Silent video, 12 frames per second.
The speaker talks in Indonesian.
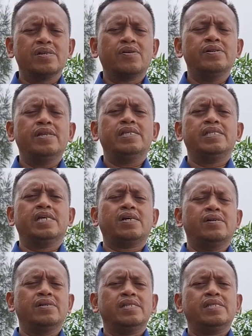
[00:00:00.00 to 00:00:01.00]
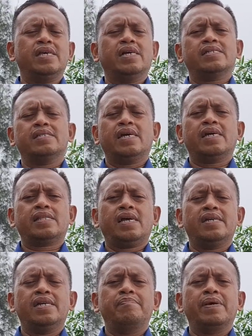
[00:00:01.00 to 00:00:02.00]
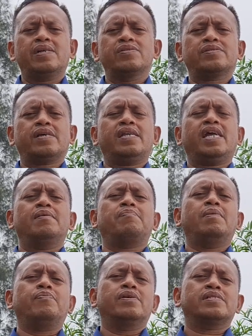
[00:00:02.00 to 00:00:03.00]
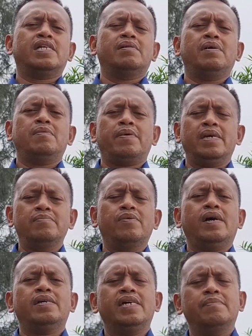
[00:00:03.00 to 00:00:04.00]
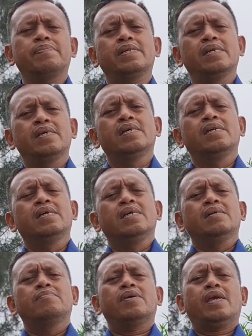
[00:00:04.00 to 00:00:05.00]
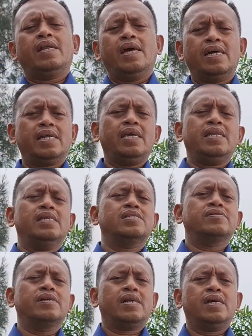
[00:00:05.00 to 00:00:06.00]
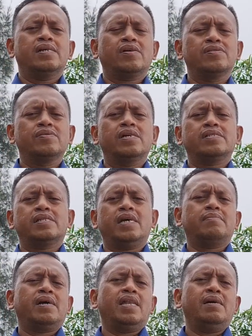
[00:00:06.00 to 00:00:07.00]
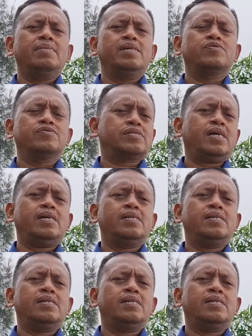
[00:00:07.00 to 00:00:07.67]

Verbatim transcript: kondisi-kondisi yang sedang kita hadapi, kesan apapun yang sedang Bapak Ibu hadapi. Mungkin hari ini saudara engkau juga sedang mengalami susah.